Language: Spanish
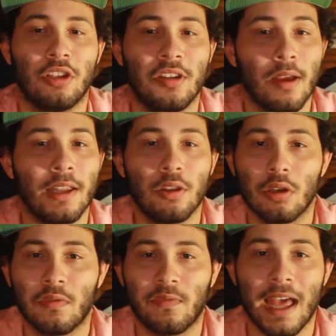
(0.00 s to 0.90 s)
Y no te estoy
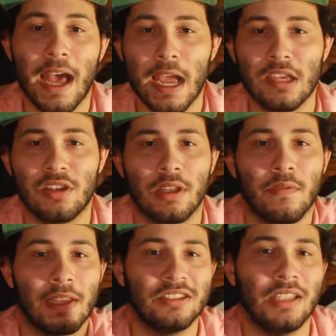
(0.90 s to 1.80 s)
hablando de
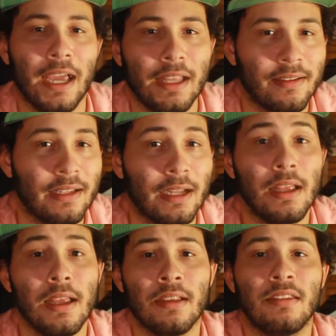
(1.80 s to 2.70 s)
flash, ni
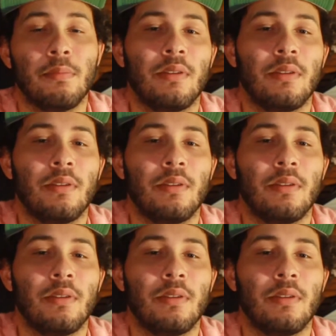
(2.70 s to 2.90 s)
flashlights, ni nada.